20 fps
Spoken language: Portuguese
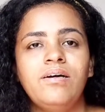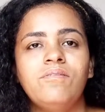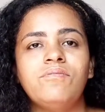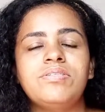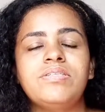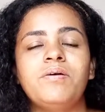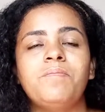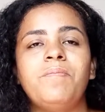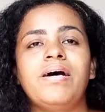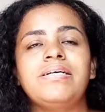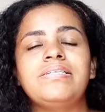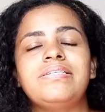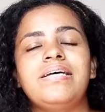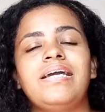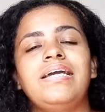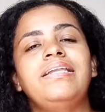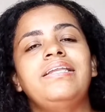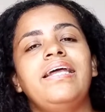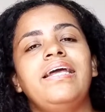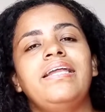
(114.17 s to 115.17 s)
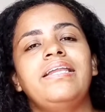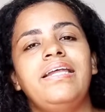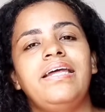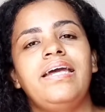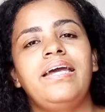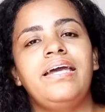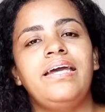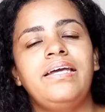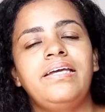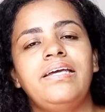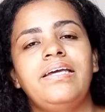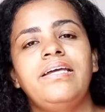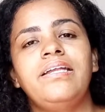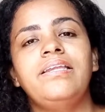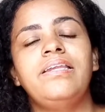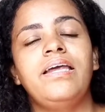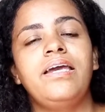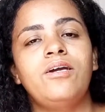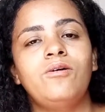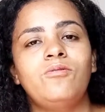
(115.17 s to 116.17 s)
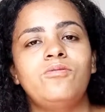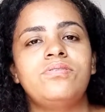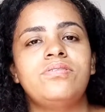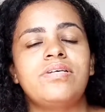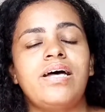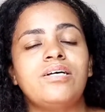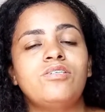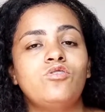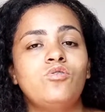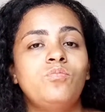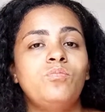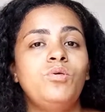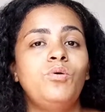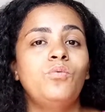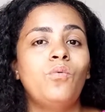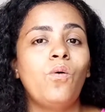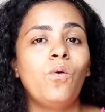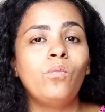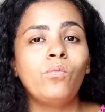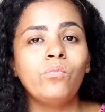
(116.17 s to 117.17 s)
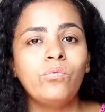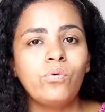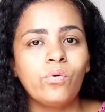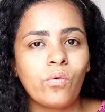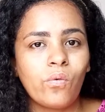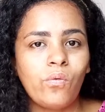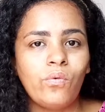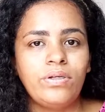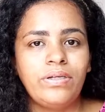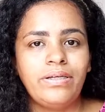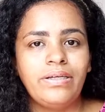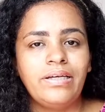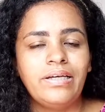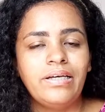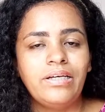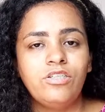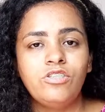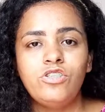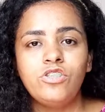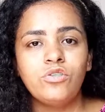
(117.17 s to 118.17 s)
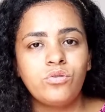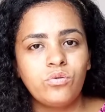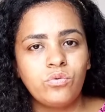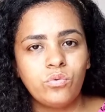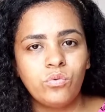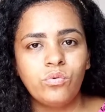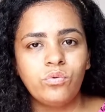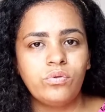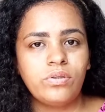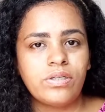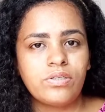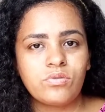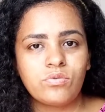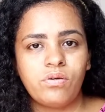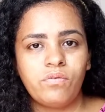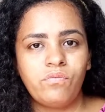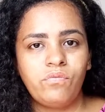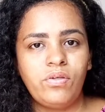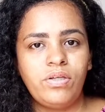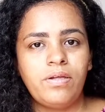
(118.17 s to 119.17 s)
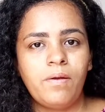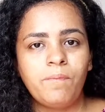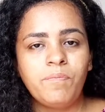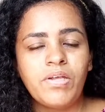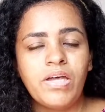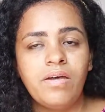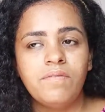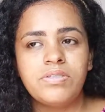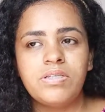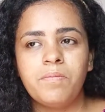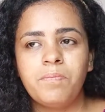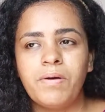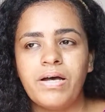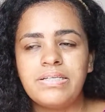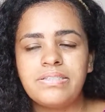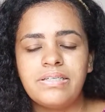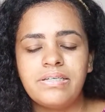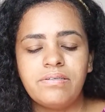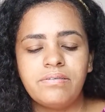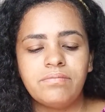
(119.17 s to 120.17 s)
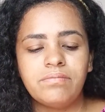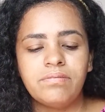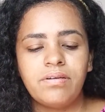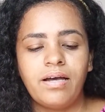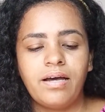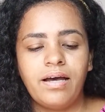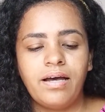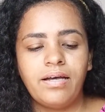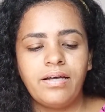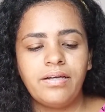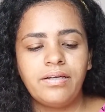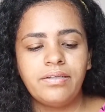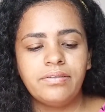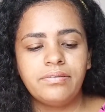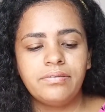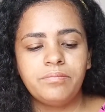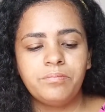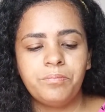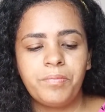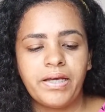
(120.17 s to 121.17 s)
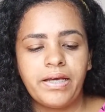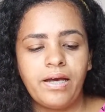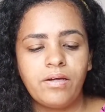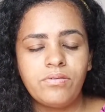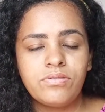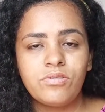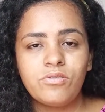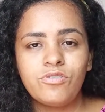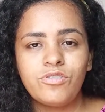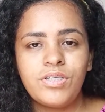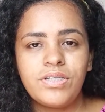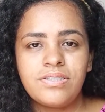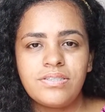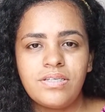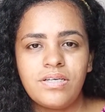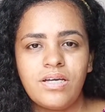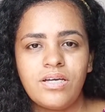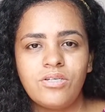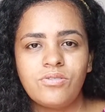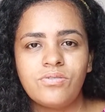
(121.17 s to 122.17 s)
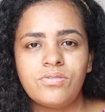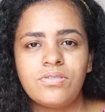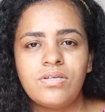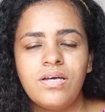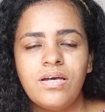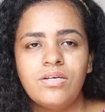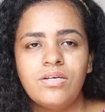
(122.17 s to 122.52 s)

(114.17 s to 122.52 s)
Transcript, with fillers: você passa a entender que Deus assumiu o controle de tudo na sua vida. Você passa a pegar os seus desejos,